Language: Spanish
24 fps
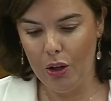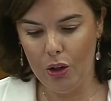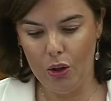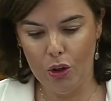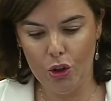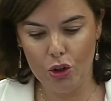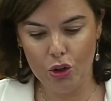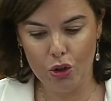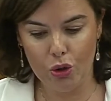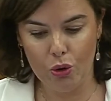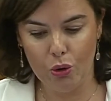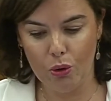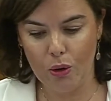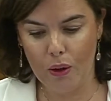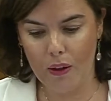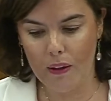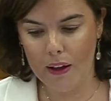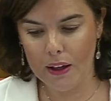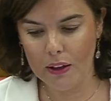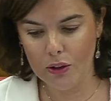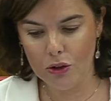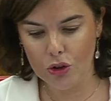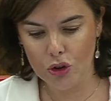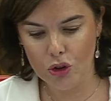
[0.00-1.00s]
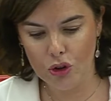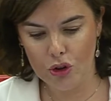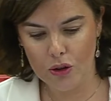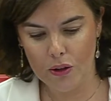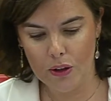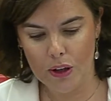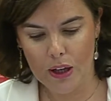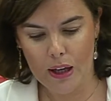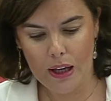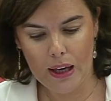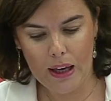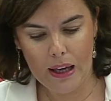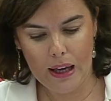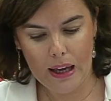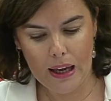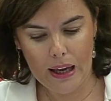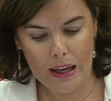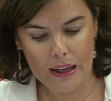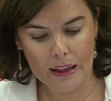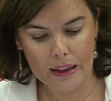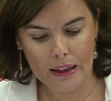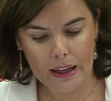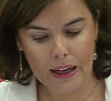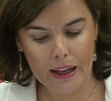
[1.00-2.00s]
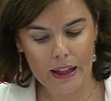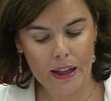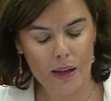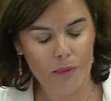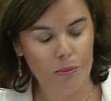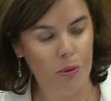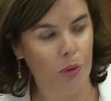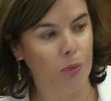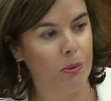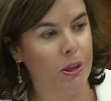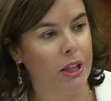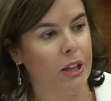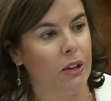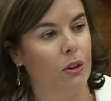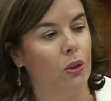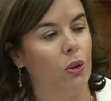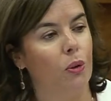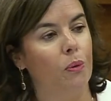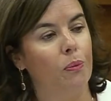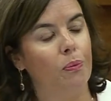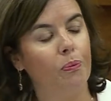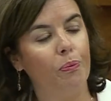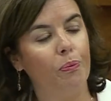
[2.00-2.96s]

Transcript: los ciudadanos en cada momento.